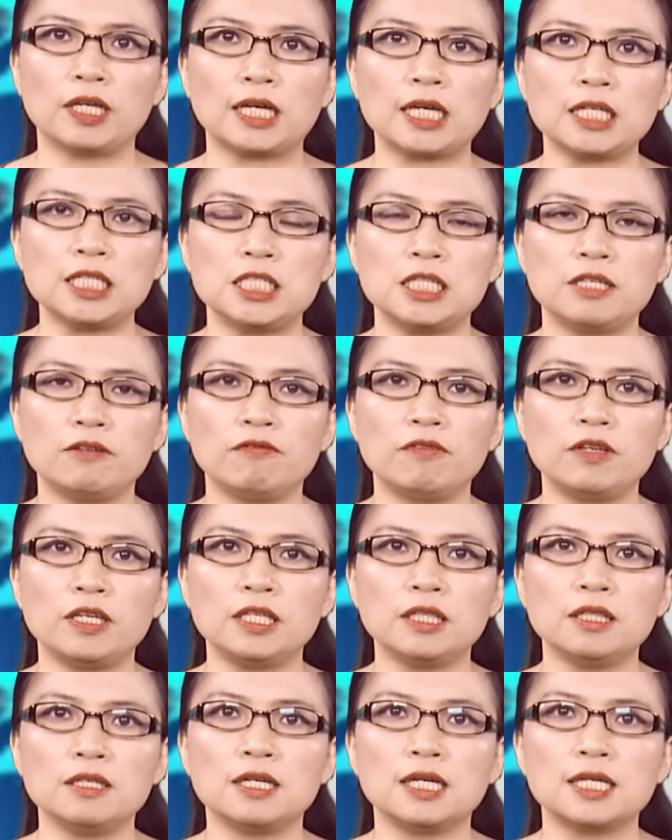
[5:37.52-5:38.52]
về các chi
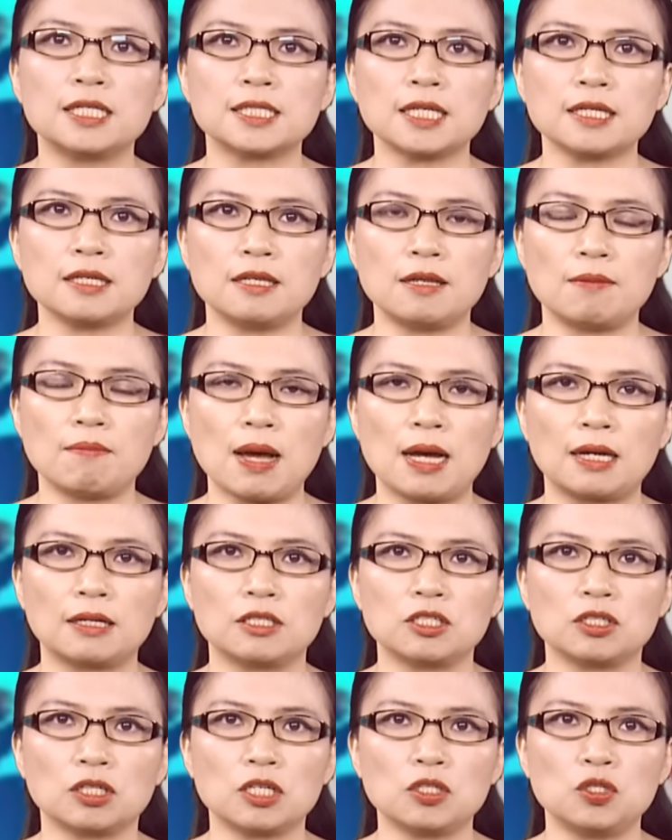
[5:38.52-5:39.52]
phí từ ngân sách liên
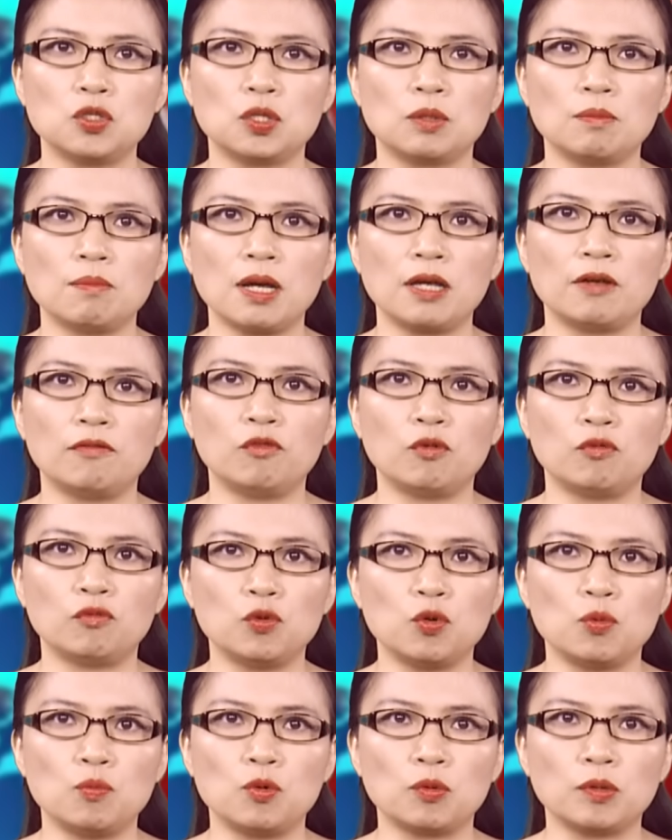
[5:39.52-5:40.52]
bang cho các chuyến bay phục
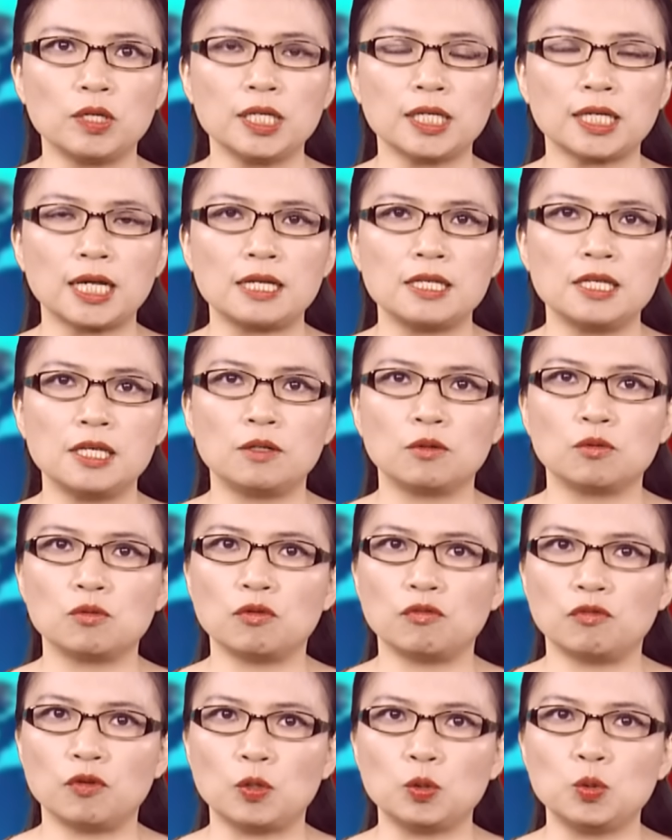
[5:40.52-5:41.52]
vụ mục đích cá nhân
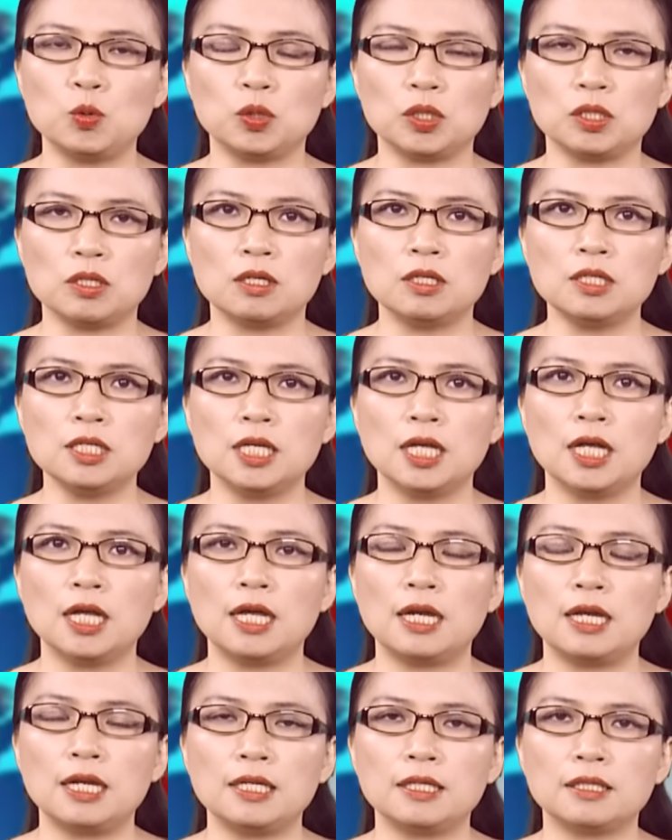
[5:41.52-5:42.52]
của Phó Thủ tướng
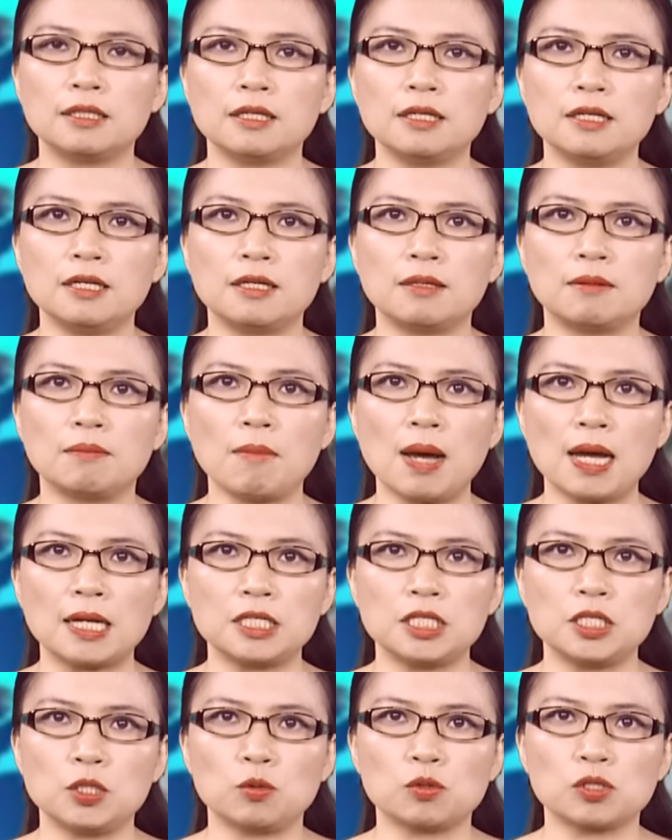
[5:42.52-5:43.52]
lên tới gần
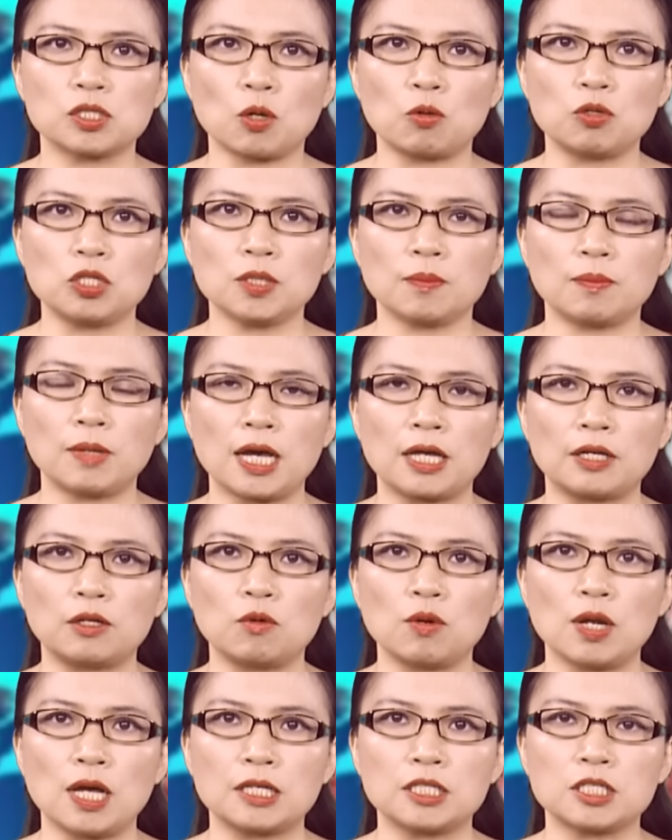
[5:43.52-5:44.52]
3 triệu 600
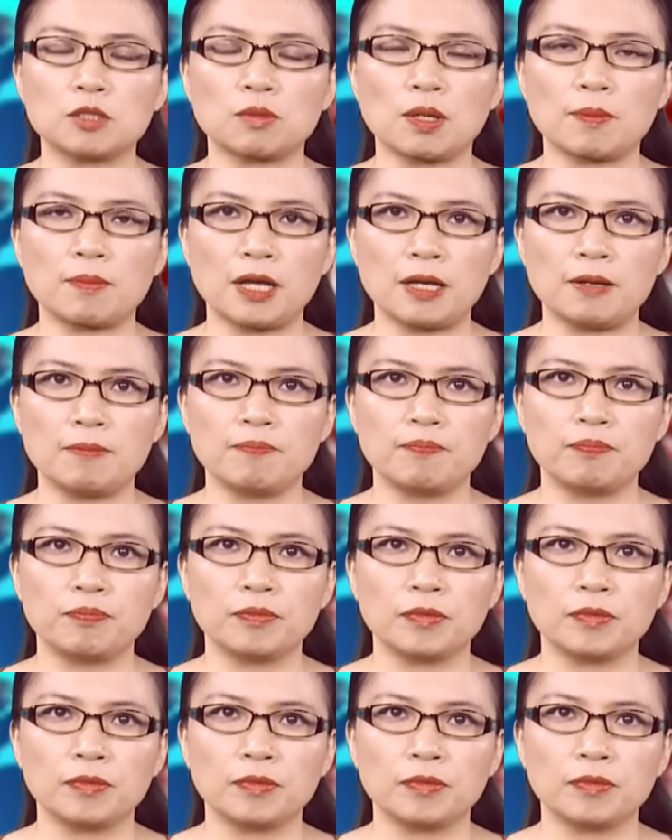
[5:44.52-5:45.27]
ngàn đô la trong năm nay.